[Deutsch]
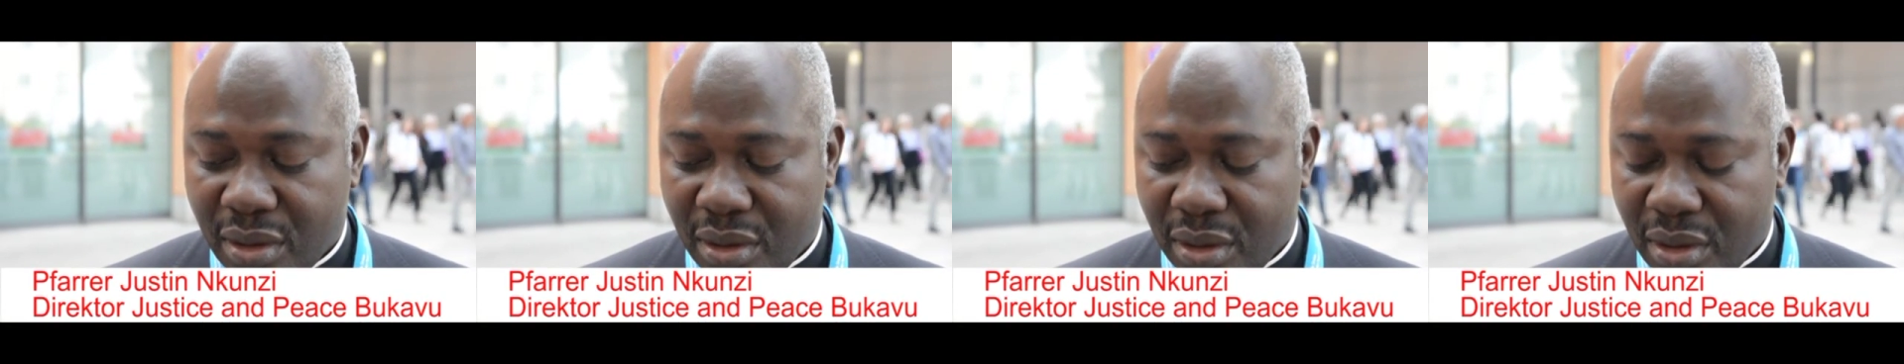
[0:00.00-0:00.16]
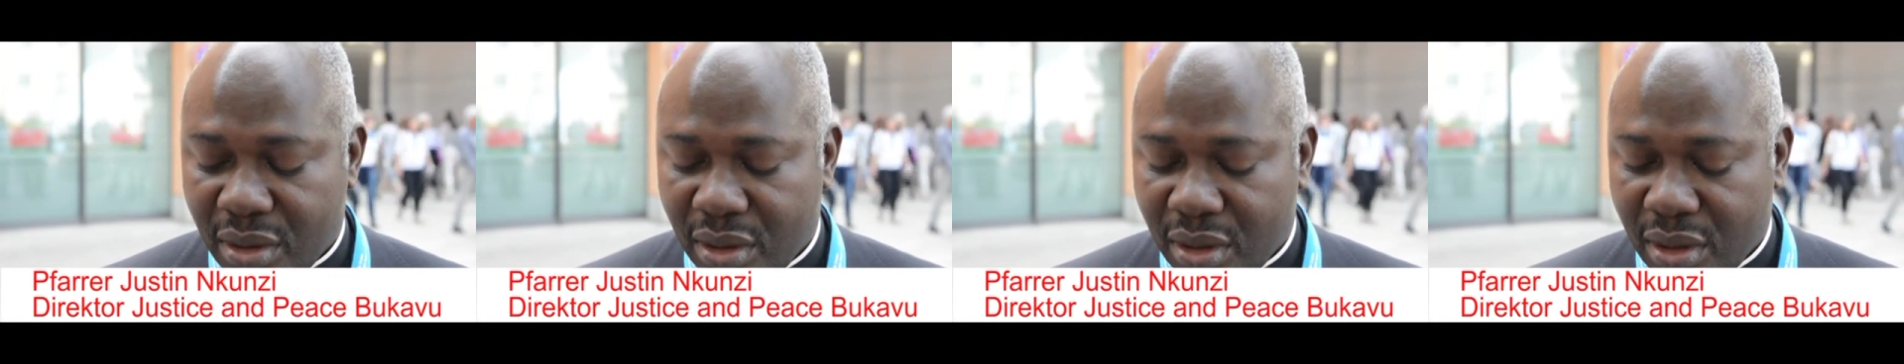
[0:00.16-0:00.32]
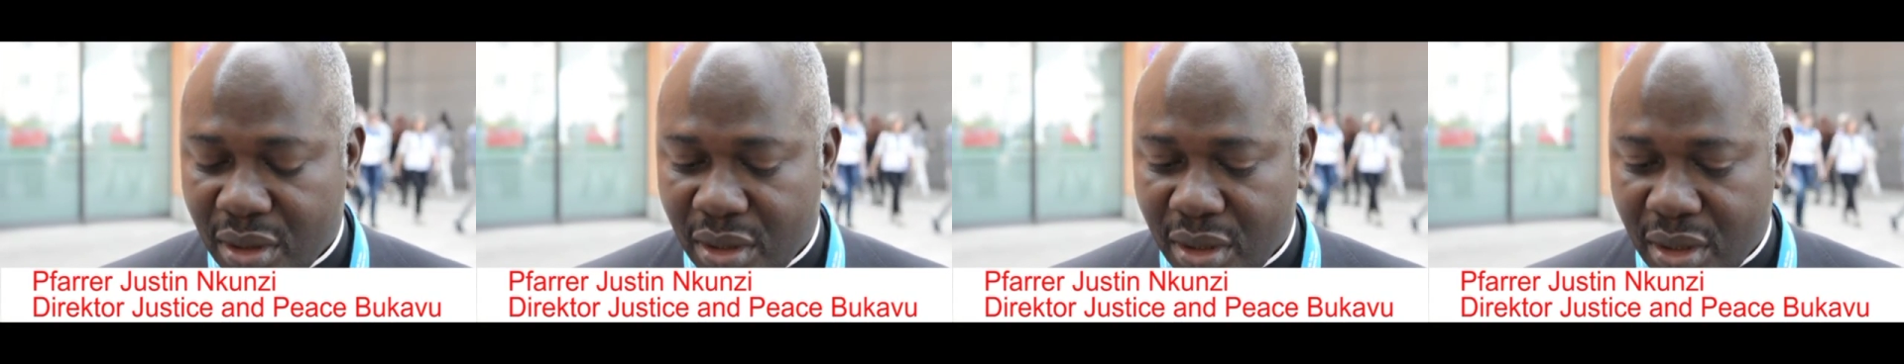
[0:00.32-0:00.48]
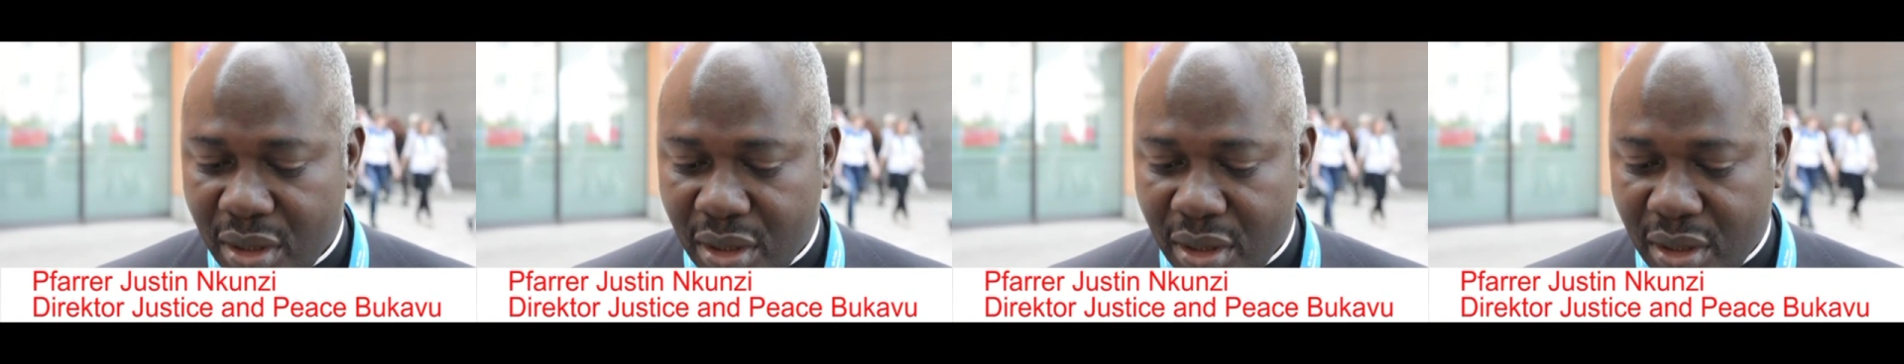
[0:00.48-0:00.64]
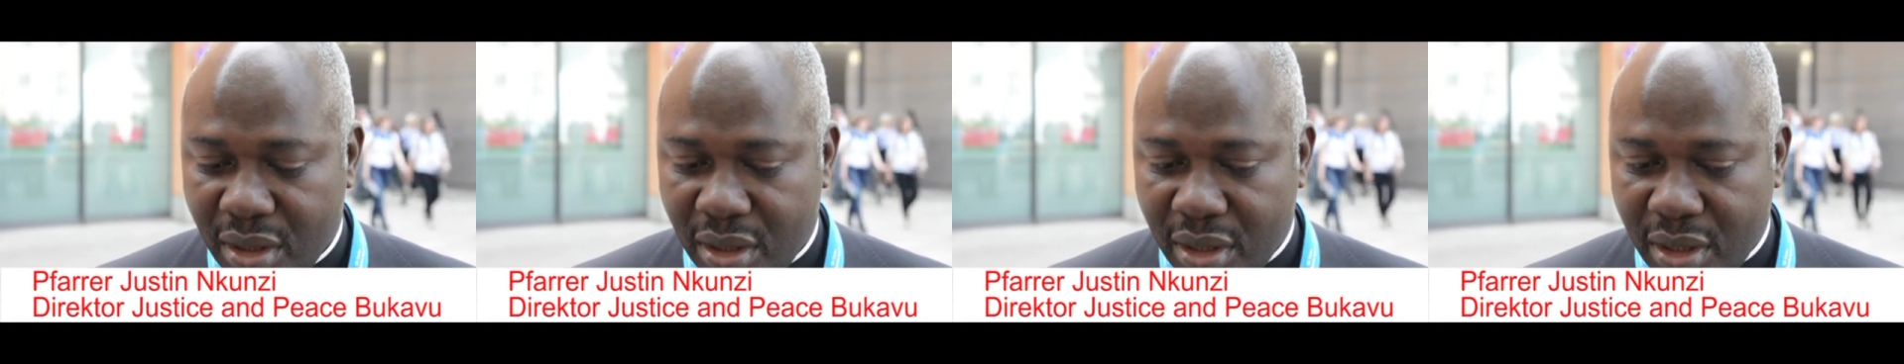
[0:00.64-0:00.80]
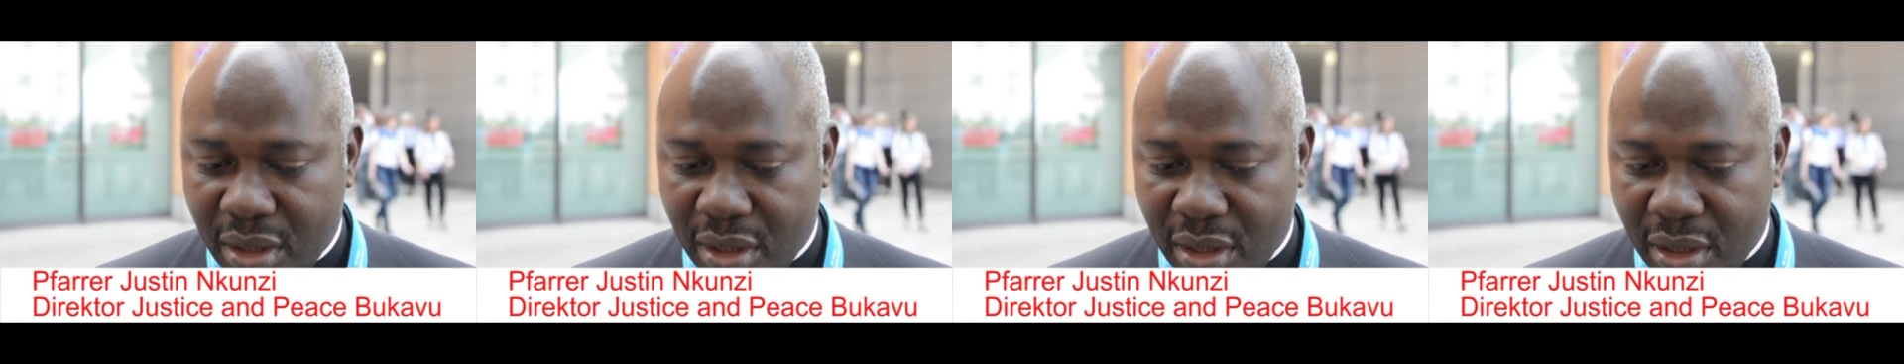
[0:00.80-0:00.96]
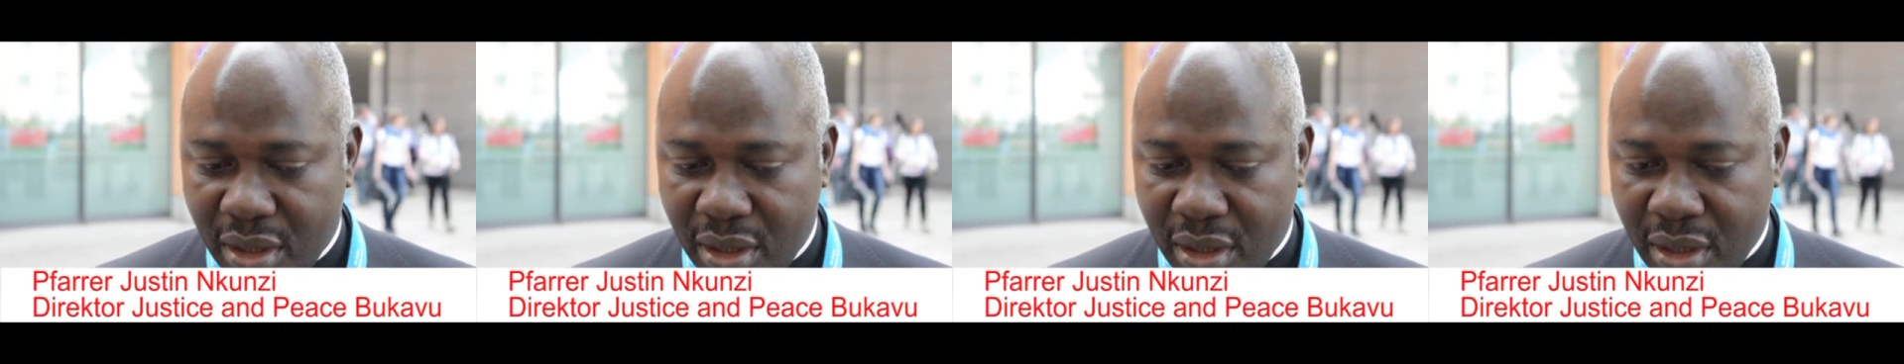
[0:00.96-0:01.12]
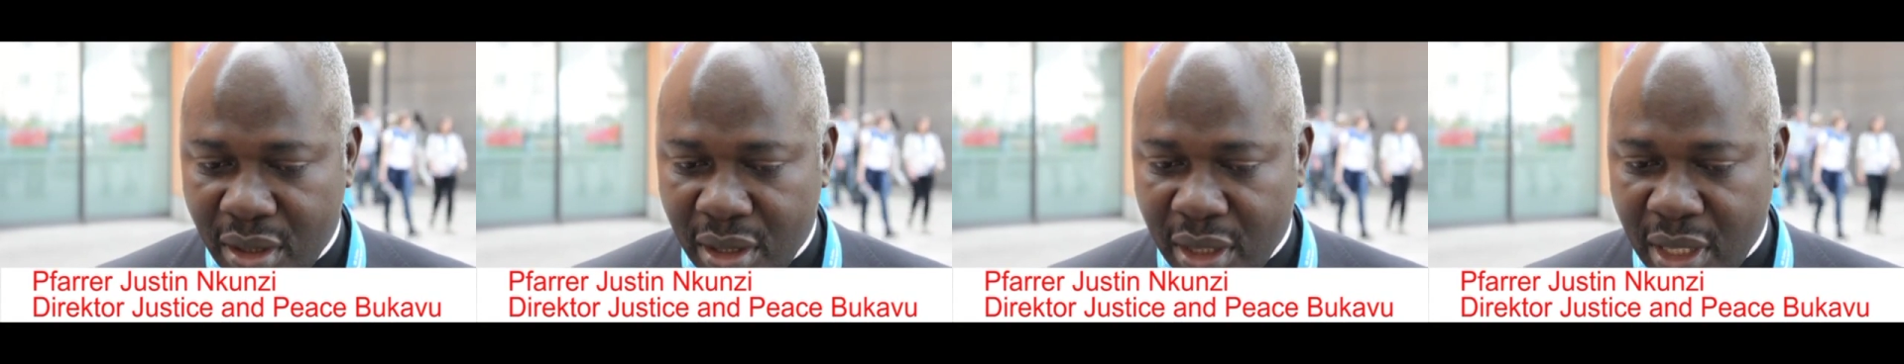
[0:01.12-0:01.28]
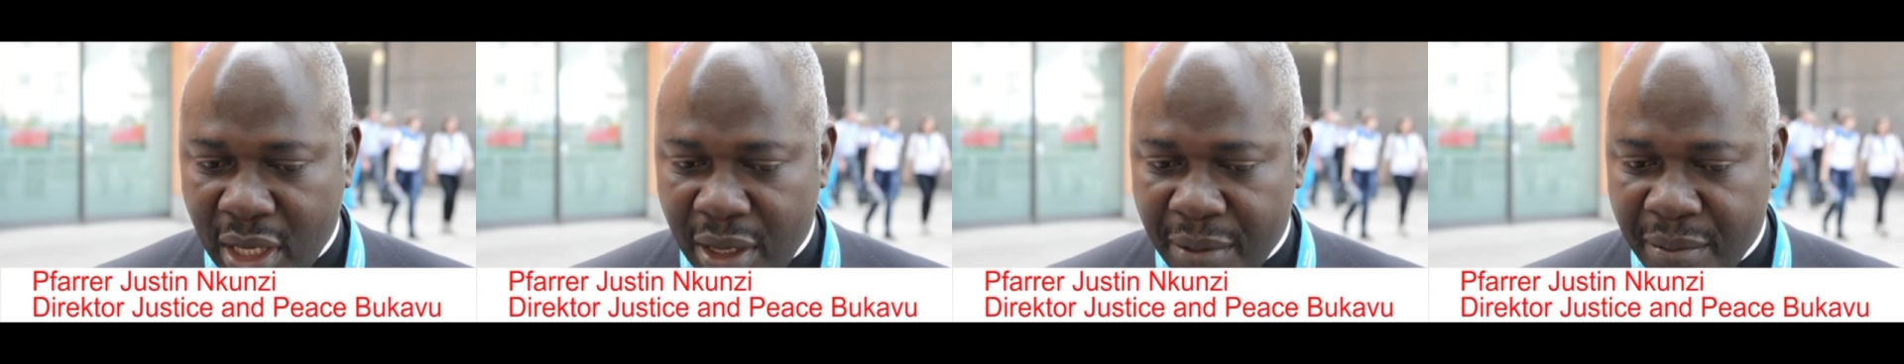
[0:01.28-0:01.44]
Jean-Claude wurde
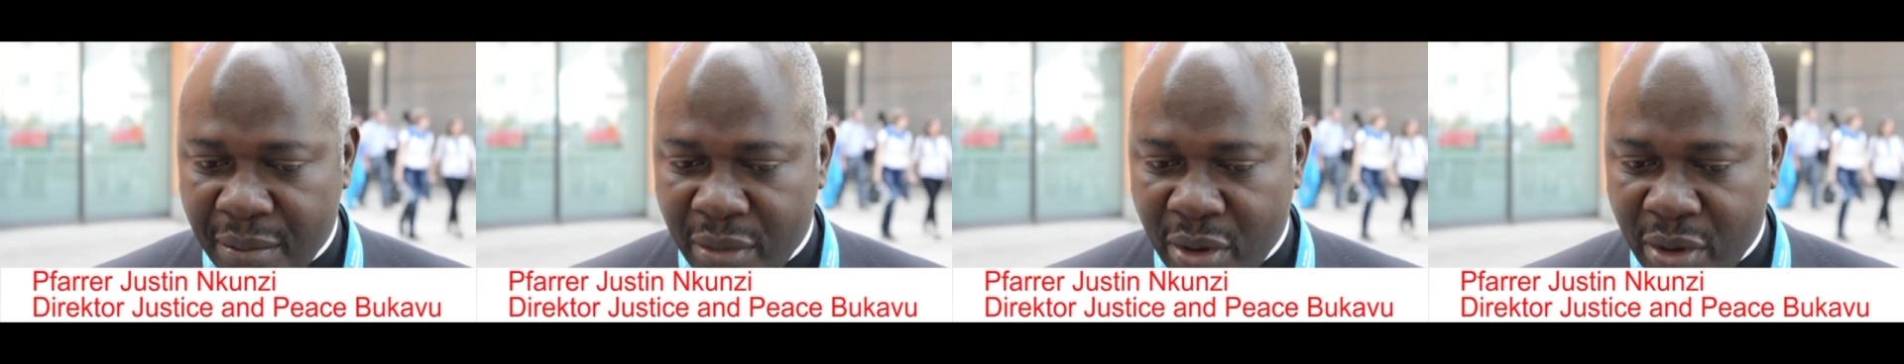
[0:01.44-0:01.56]
umgebracht.